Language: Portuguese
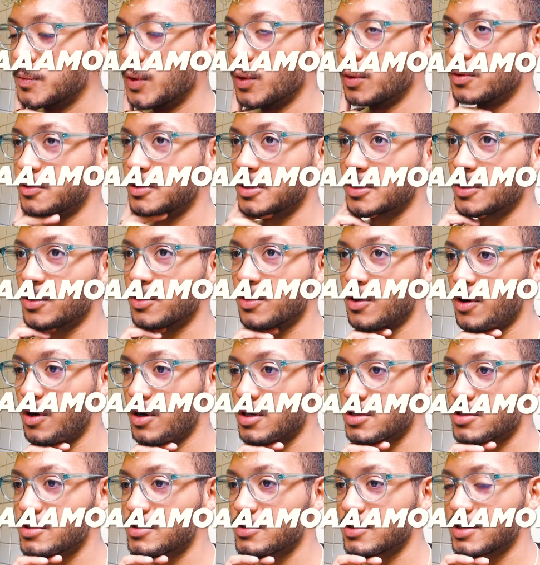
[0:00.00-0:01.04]
que é um outro que
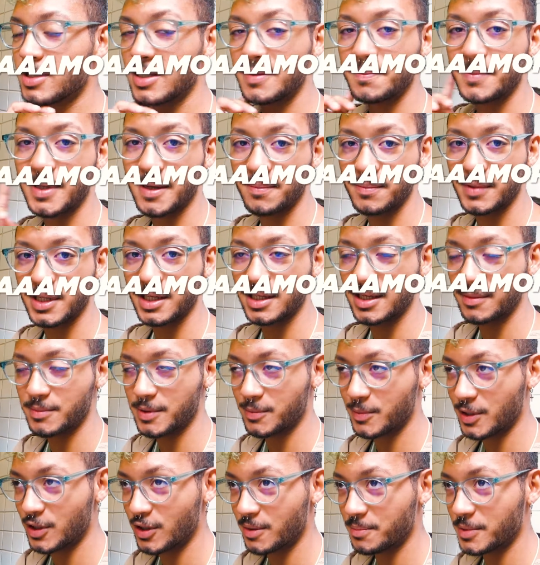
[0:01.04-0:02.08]
eu gosto, que minha
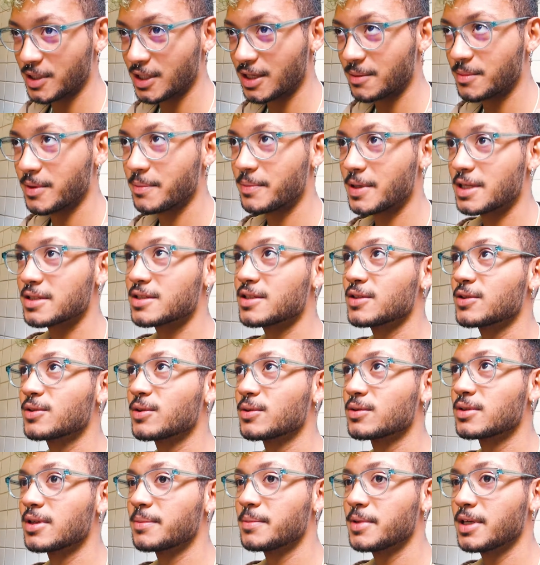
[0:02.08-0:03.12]
amiga, minha melhor amiga, me
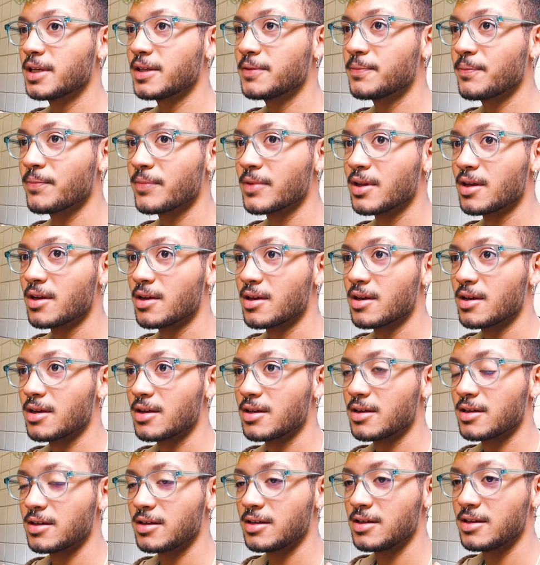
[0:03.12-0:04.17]
apresentou também.
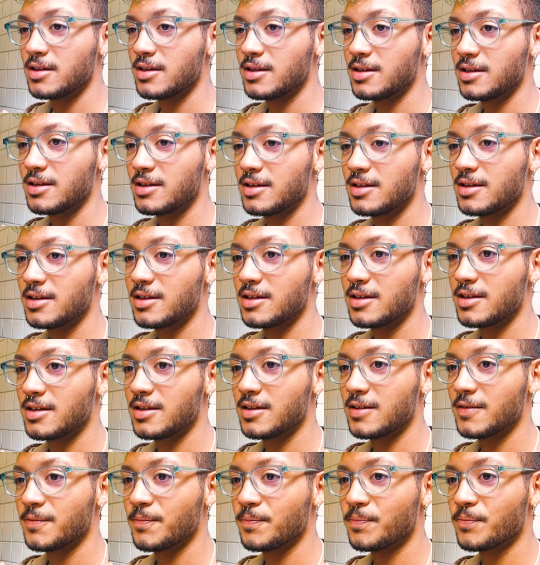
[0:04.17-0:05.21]

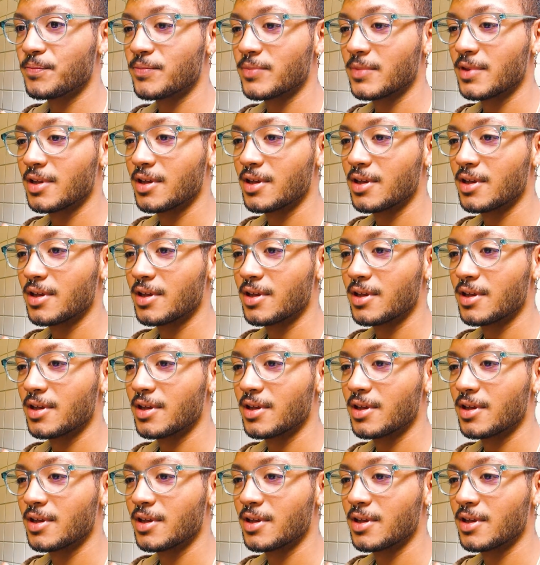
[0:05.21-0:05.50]
E